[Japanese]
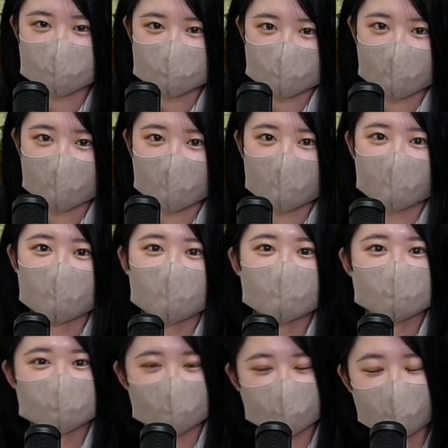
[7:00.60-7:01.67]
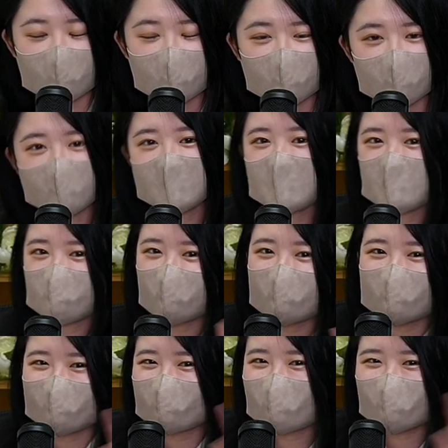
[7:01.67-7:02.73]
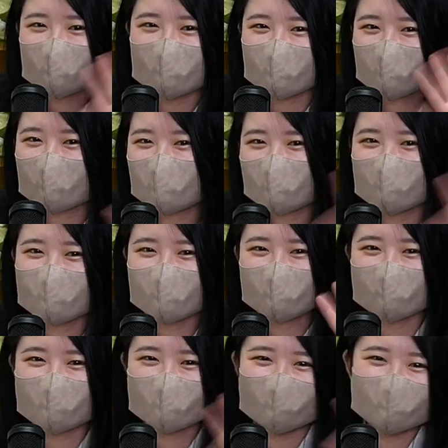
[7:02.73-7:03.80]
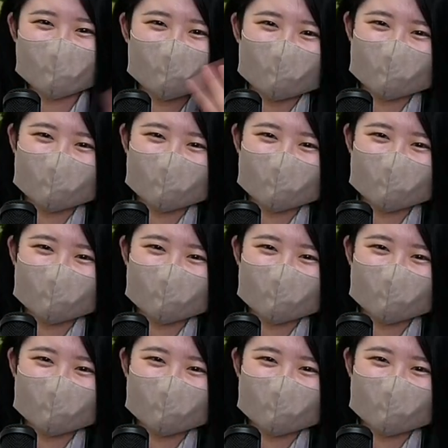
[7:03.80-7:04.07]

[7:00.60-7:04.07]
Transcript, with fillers: たではバイチル